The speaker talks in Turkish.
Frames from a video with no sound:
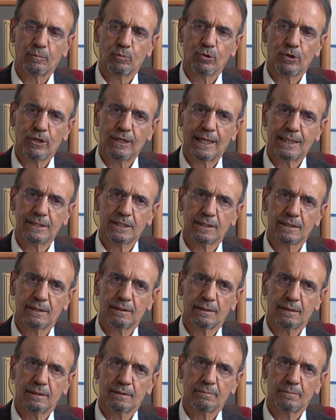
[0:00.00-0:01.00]
bu
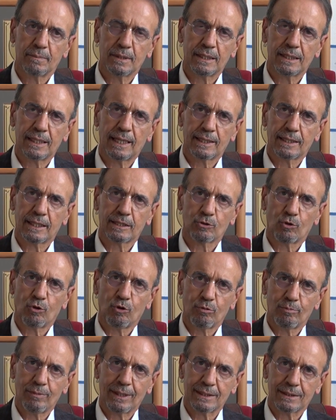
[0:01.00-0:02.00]
ilacın bir yararı
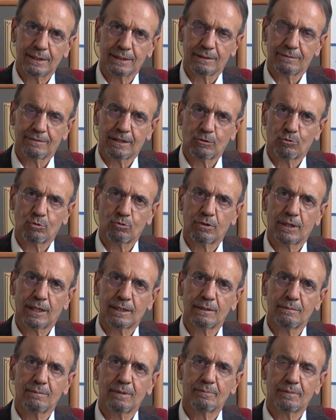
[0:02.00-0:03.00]
olmadığını ve
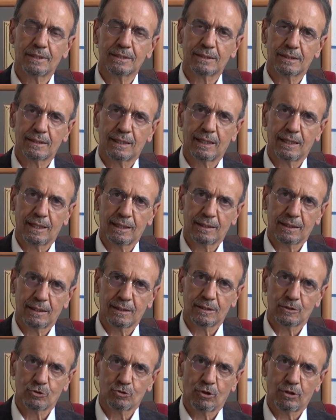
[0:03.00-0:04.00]
kullanılmaması
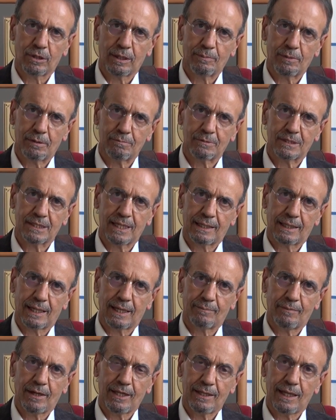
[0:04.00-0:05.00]
gerektiğini söylememize
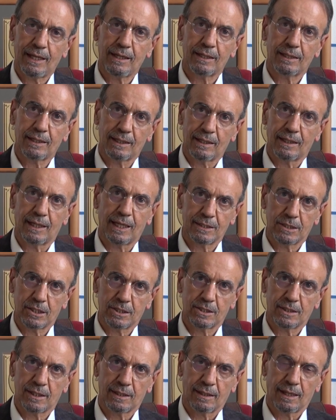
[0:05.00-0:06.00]
rağmen her iki ilaç
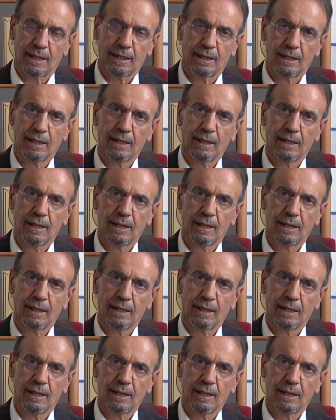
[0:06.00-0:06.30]
içinde,